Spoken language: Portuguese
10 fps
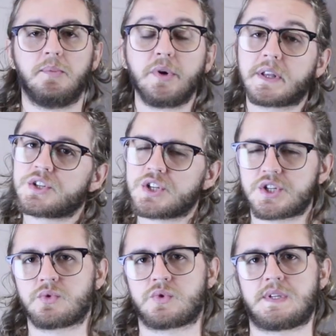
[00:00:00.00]
Muita
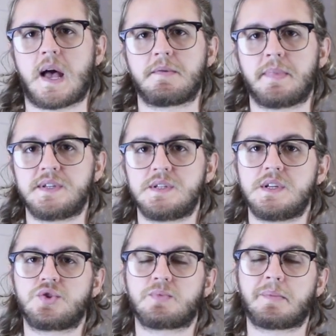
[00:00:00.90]
gente não sabe, mas
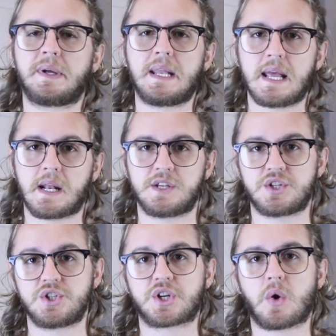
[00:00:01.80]
existe uma maneira de
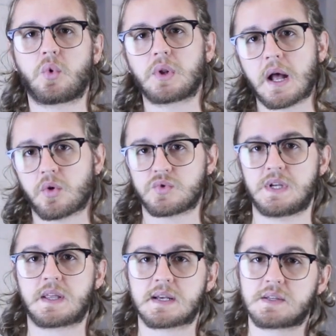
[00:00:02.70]
a gente calcular a
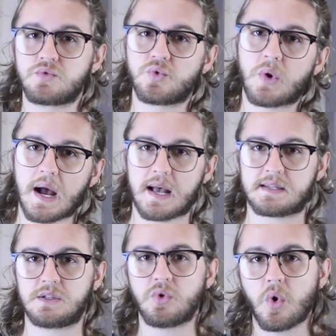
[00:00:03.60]
concentração de um
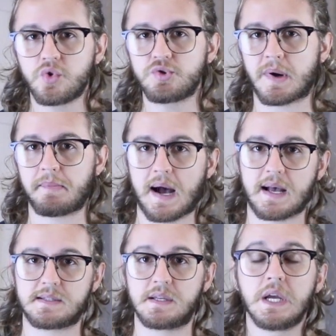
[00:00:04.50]
ácido ou de uma
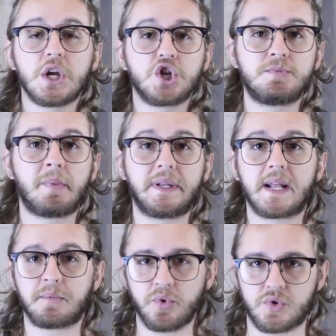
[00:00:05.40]
base de uma
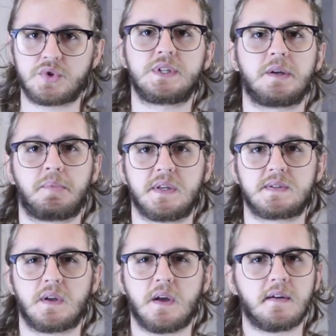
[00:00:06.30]
maneira muito
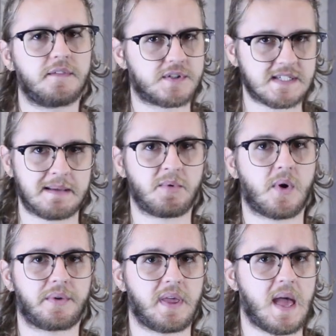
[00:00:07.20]
simples. Você sabe
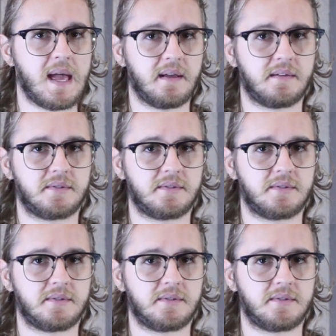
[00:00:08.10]
qual que é?